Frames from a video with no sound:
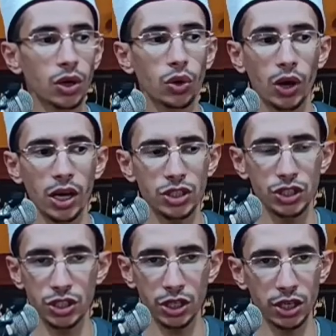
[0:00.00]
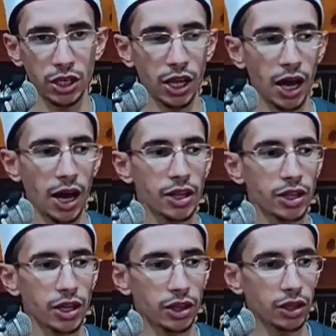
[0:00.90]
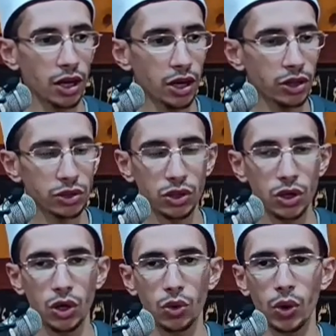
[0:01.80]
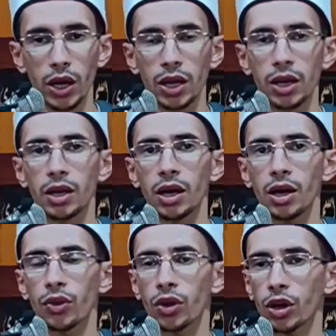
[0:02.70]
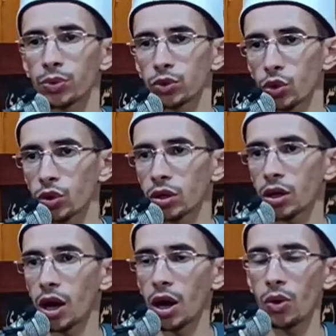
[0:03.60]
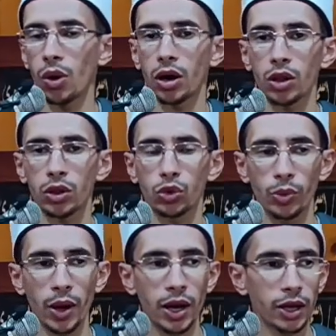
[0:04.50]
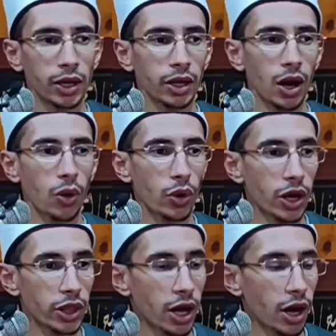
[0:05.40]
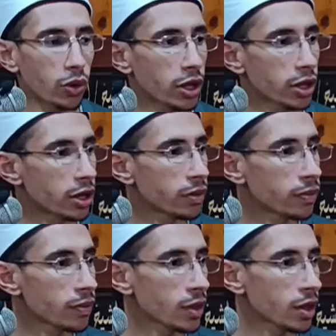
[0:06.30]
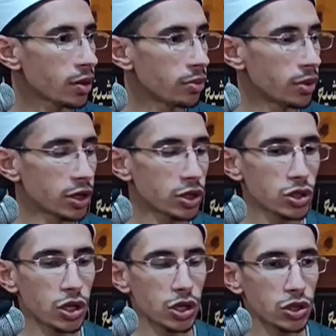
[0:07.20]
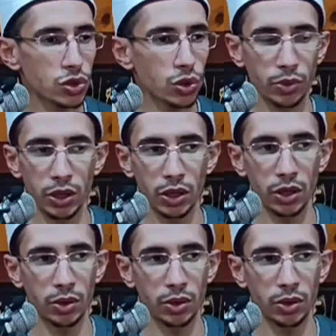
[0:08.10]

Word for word: له أجر لي هذه الدار وإلا ضربتك أو أخذت مالك أو كذا أو كذا من من